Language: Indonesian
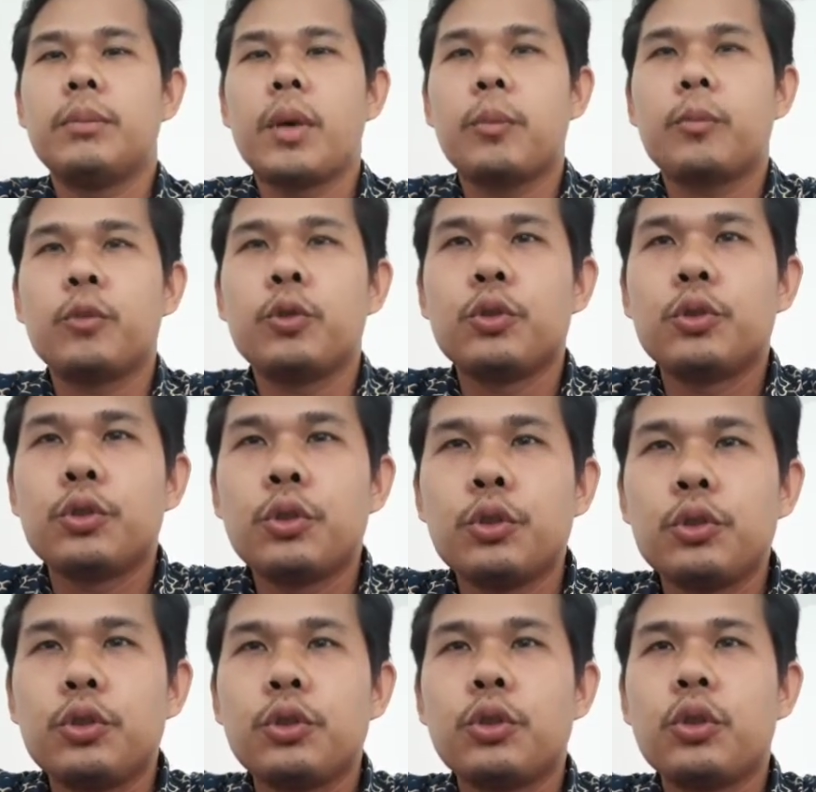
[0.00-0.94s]

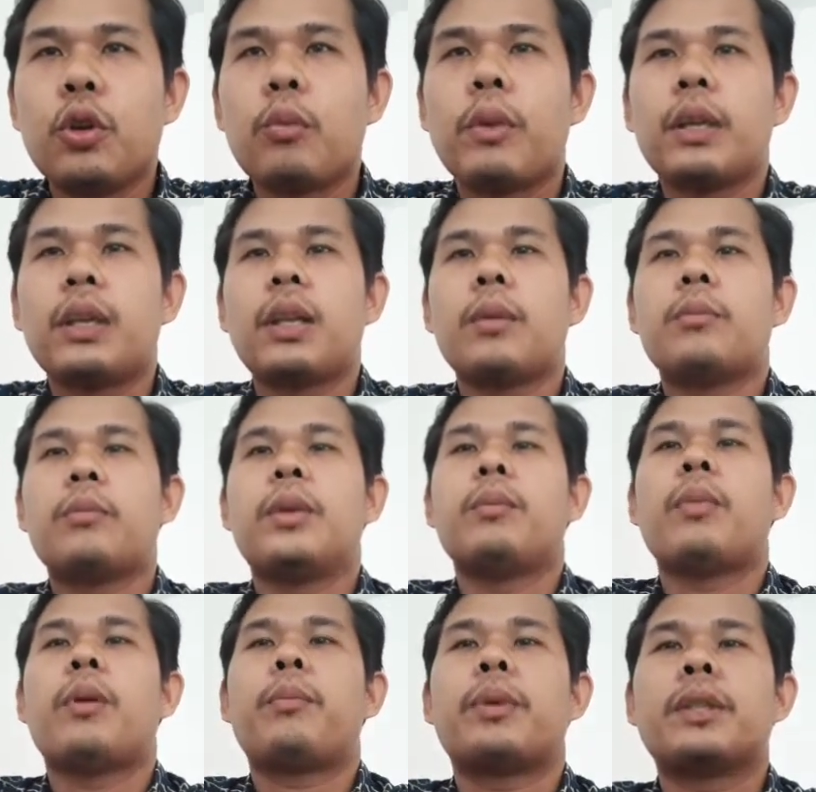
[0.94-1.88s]

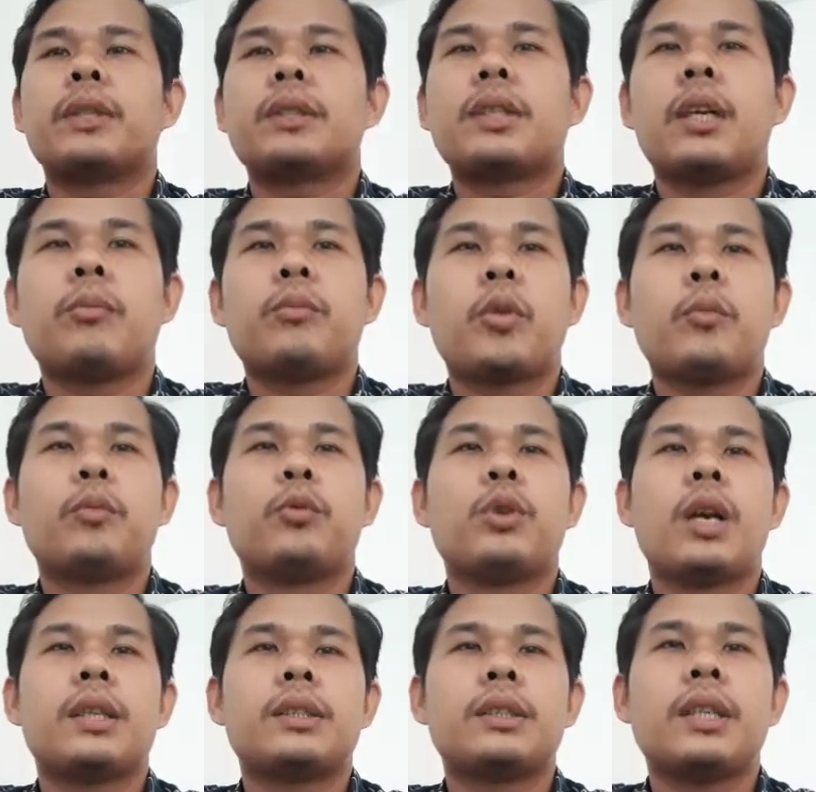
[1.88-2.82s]
57,65%
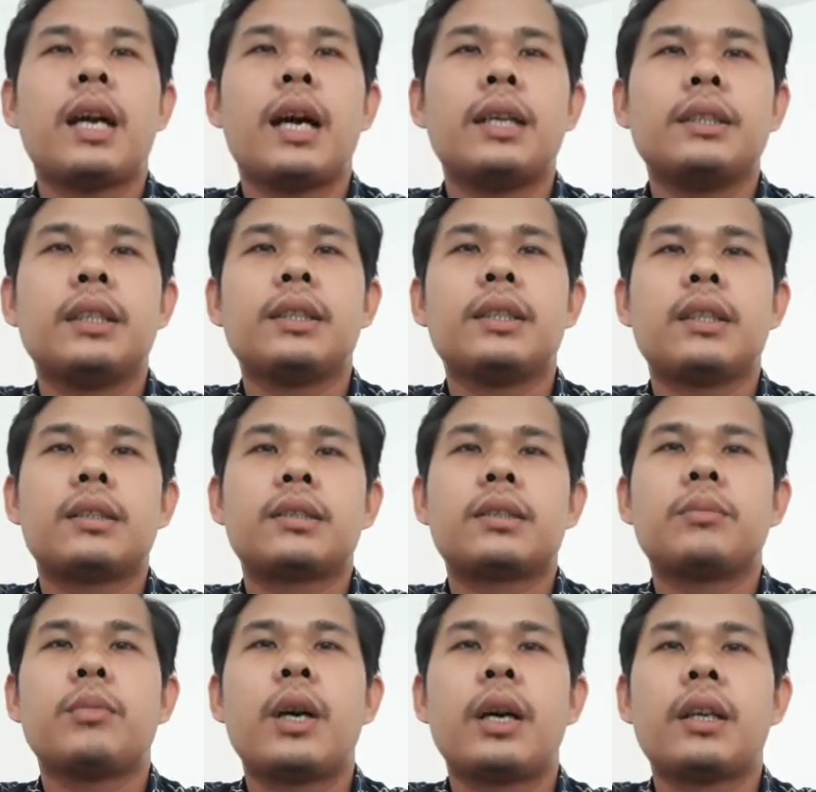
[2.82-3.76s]
populasi hanya
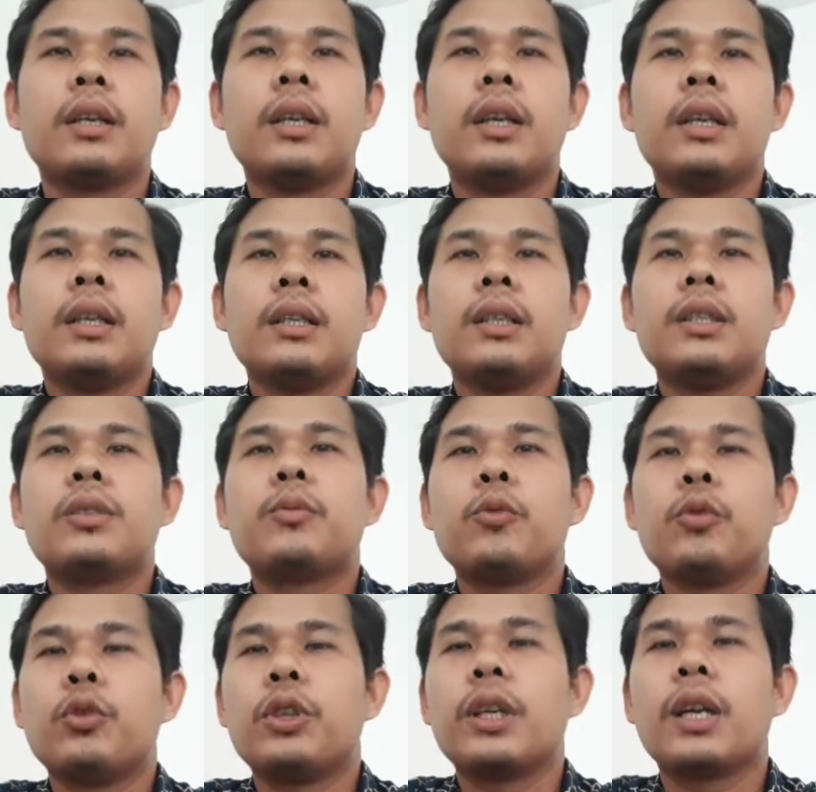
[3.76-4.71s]
tersebar di
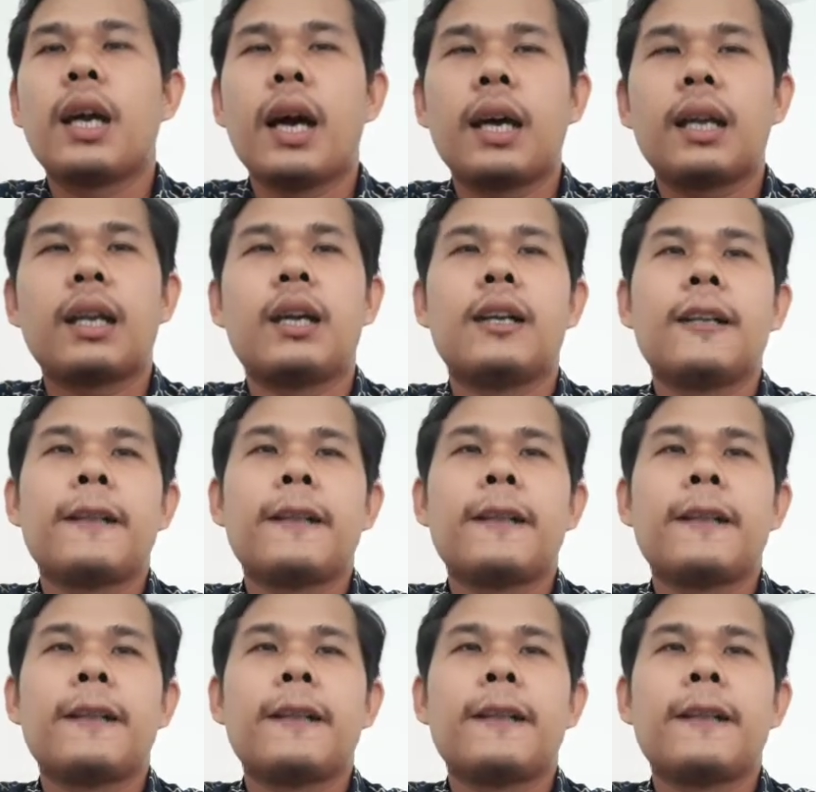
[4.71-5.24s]
10 negara.